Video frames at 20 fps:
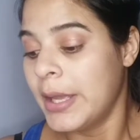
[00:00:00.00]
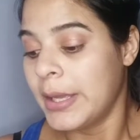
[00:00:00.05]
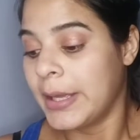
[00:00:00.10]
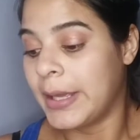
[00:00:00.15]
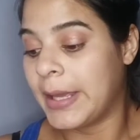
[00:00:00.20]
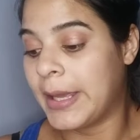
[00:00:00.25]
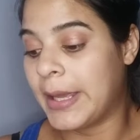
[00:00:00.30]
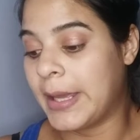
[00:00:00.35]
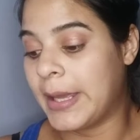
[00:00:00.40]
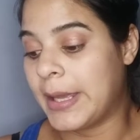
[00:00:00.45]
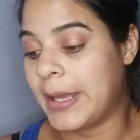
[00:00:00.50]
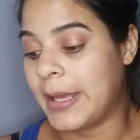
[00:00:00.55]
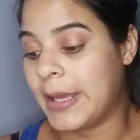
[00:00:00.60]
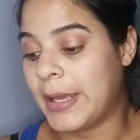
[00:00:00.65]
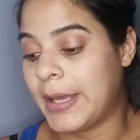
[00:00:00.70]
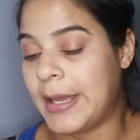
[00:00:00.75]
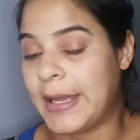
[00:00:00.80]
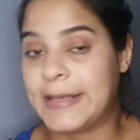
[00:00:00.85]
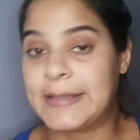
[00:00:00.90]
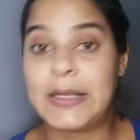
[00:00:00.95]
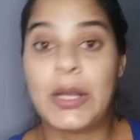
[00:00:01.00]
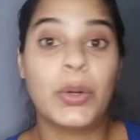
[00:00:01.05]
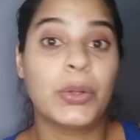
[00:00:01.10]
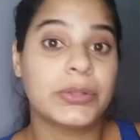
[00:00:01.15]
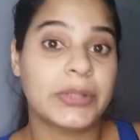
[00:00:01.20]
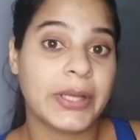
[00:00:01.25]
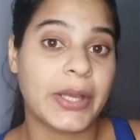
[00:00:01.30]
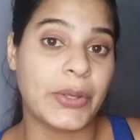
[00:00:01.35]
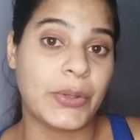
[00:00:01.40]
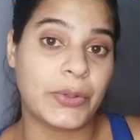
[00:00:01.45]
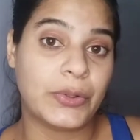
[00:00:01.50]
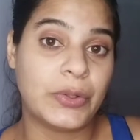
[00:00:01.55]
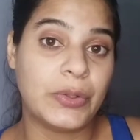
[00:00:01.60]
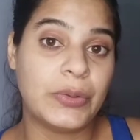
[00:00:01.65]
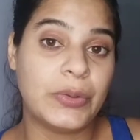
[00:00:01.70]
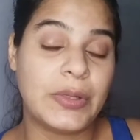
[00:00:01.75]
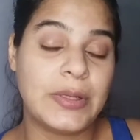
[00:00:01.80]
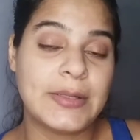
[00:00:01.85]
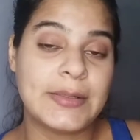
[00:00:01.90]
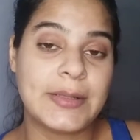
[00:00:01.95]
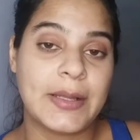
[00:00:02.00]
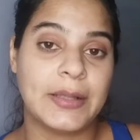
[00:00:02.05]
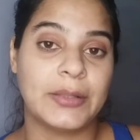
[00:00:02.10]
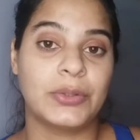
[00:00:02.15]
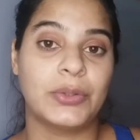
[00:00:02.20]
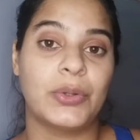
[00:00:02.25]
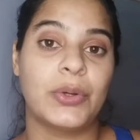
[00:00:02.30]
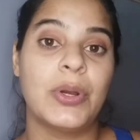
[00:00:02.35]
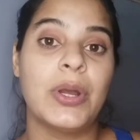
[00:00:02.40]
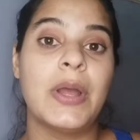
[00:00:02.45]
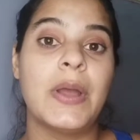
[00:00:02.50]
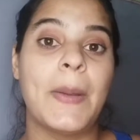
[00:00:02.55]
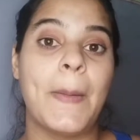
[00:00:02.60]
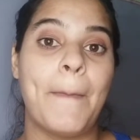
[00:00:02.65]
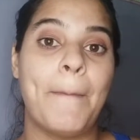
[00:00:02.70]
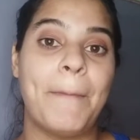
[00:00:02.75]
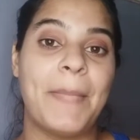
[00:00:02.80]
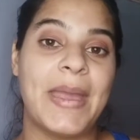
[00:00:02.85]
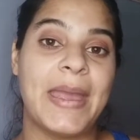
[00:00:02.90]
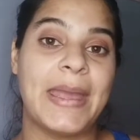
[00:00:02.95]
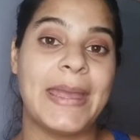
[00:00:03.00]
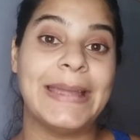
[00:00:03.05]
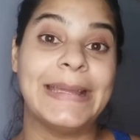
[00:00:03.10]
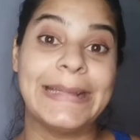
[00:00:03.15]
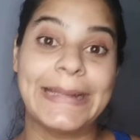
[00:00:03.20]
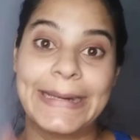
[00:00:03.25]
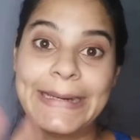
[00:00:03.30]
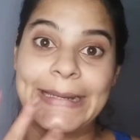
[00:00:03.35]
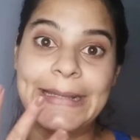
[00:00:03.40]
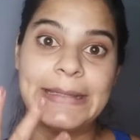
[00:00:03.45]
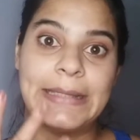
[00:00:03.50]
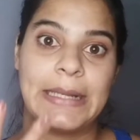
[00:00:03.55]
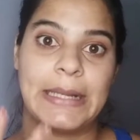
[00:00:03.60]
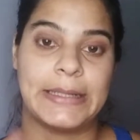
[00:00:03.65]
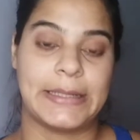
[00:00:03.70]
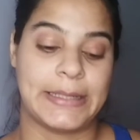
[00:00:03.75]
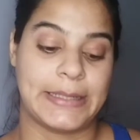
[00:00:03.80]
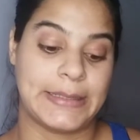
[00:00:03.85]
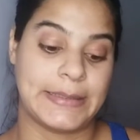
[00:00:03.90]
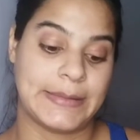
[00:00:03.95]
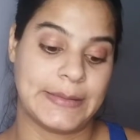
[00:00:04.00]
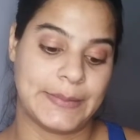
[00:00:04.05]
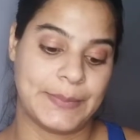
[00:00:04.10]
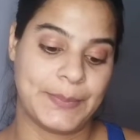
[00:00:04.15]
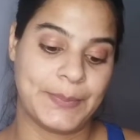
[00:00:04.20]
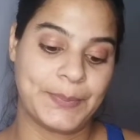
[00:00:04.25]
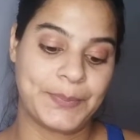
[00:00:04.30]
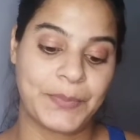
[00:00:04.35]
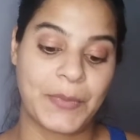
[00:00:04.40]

que esas gotas que yo estoy utilizando me irrita la nariz.